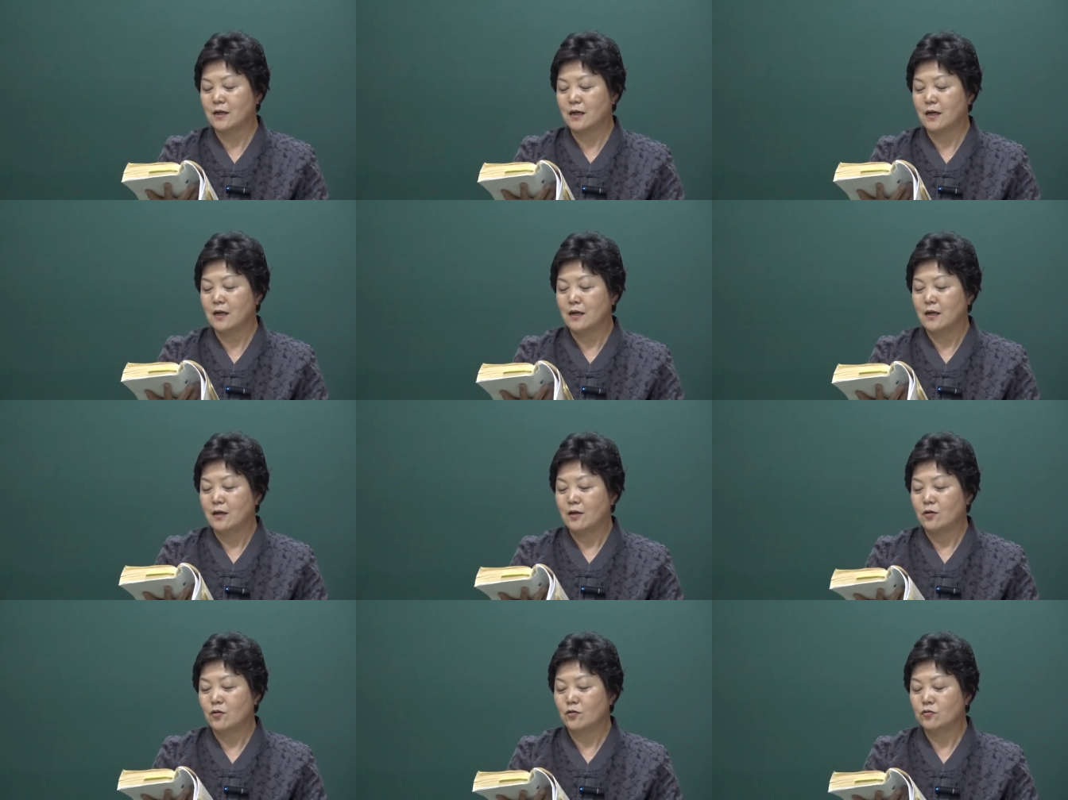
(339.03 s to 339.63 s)
그니까
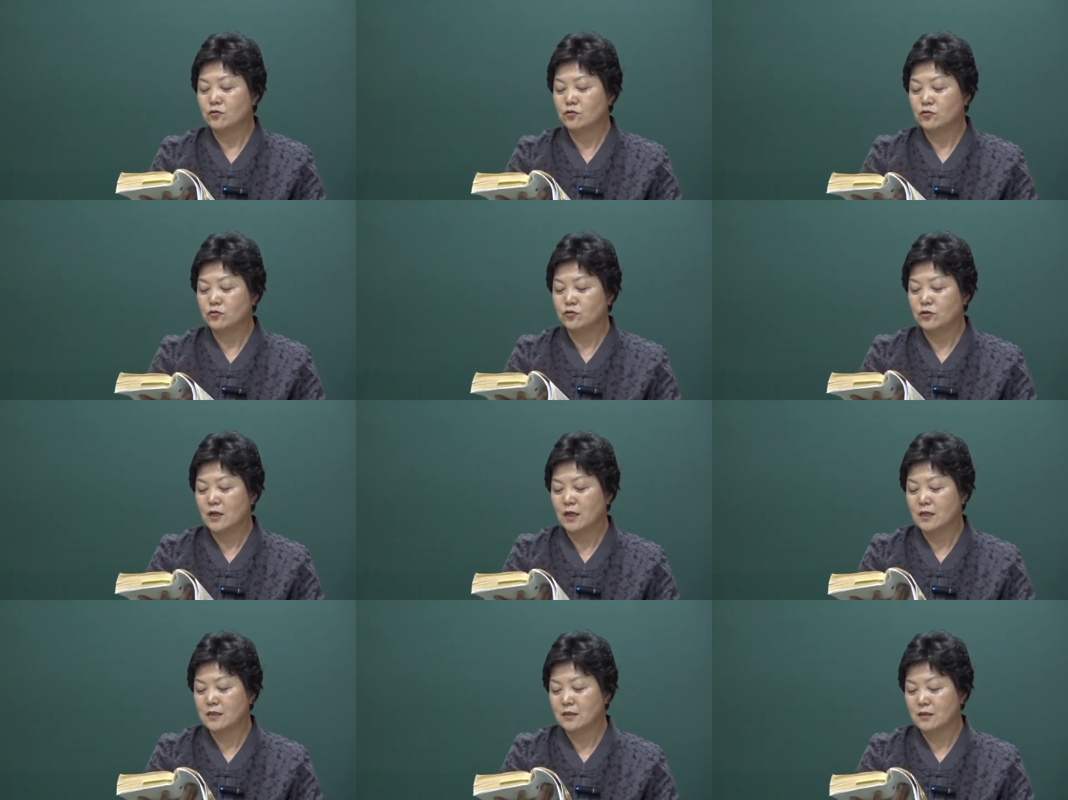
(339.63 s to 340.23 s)

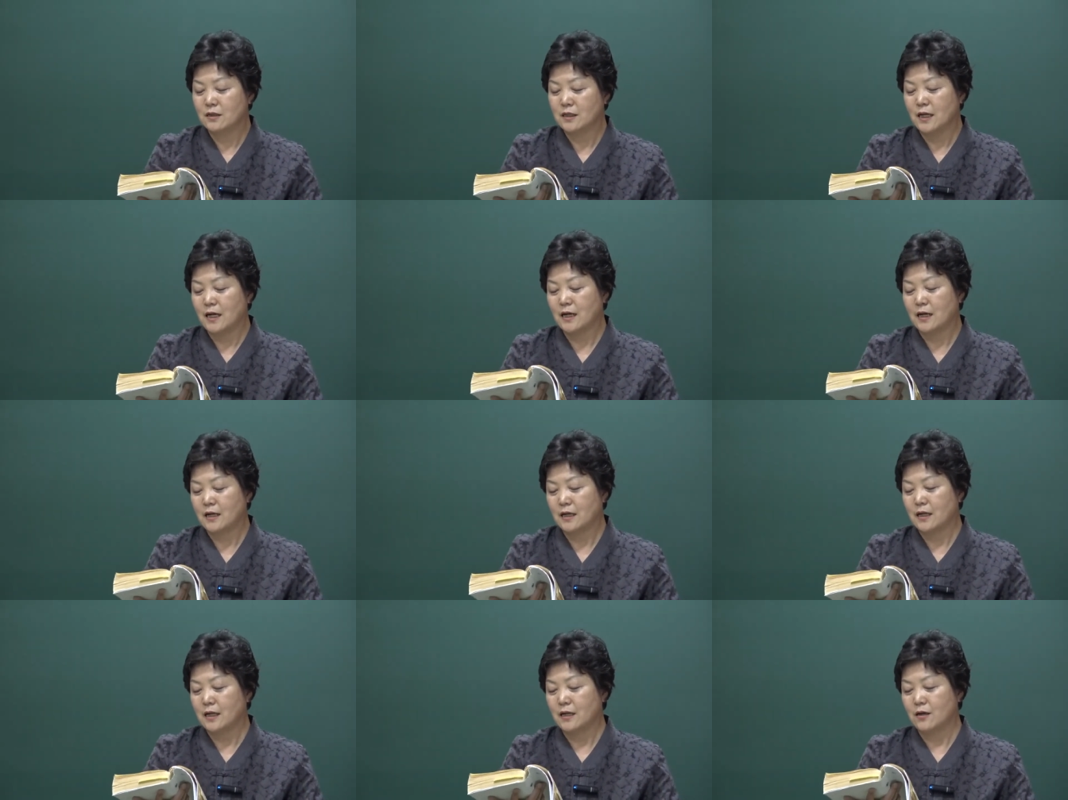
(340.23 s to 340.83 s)
요순우의
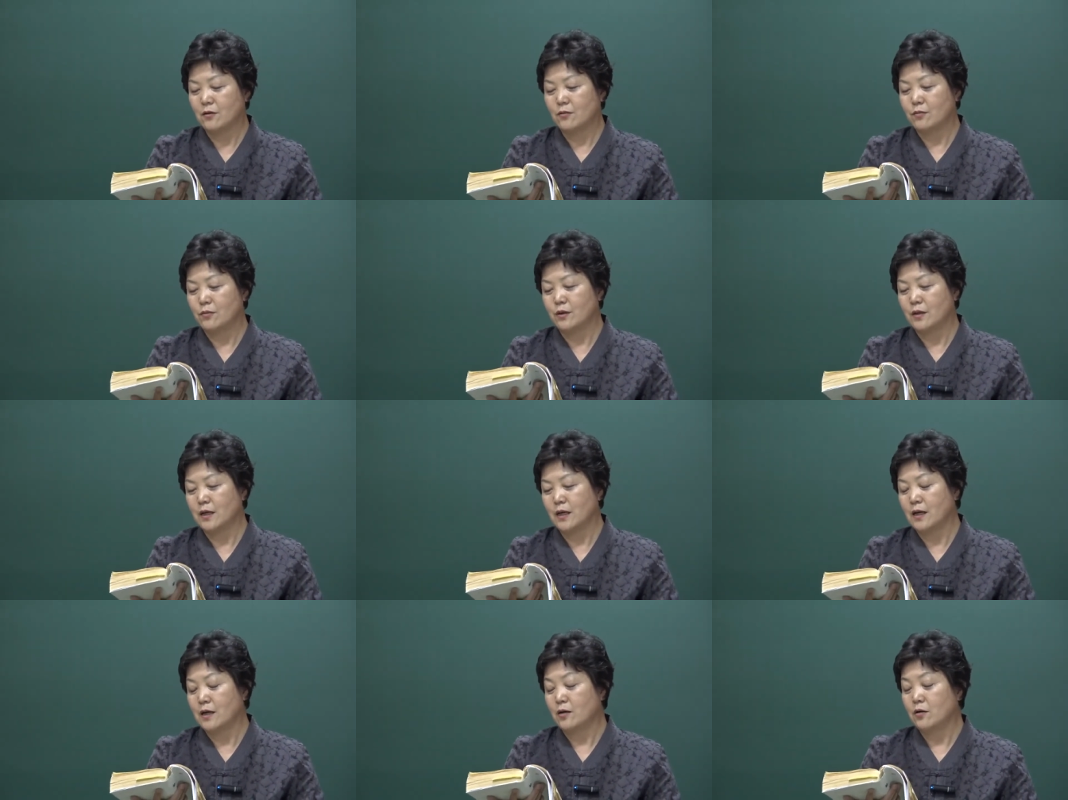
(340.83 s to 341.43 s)
선양이라고
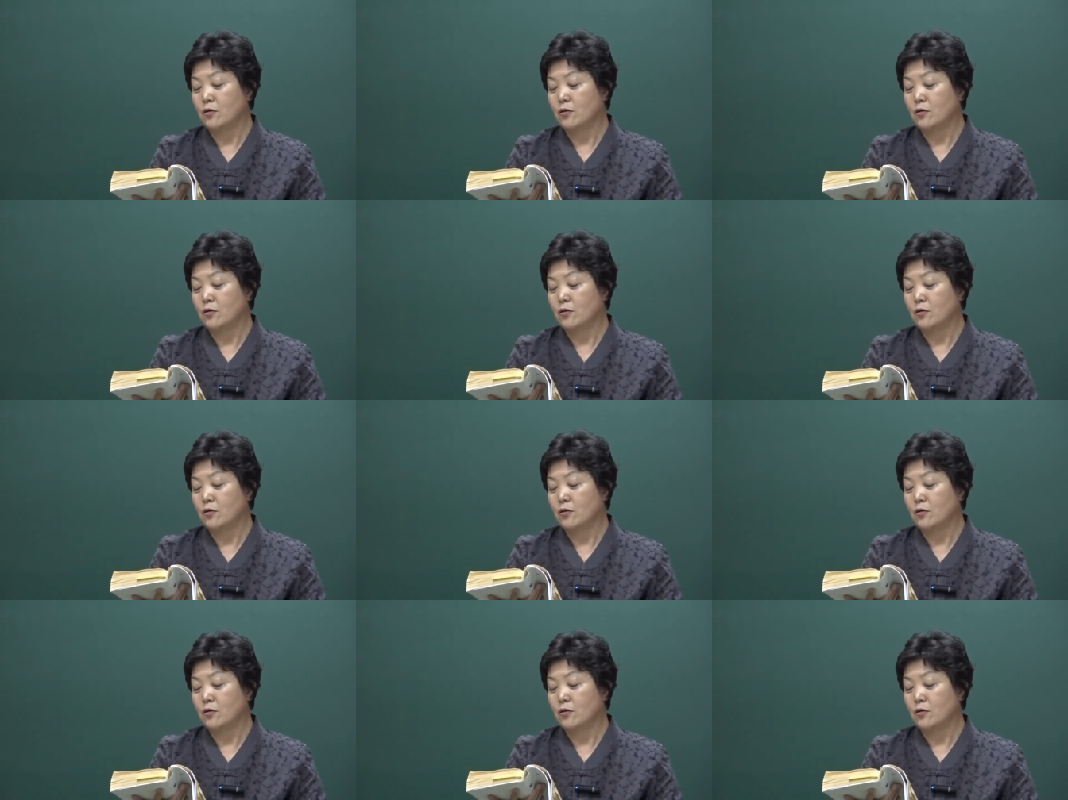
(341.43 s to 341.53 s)
보니까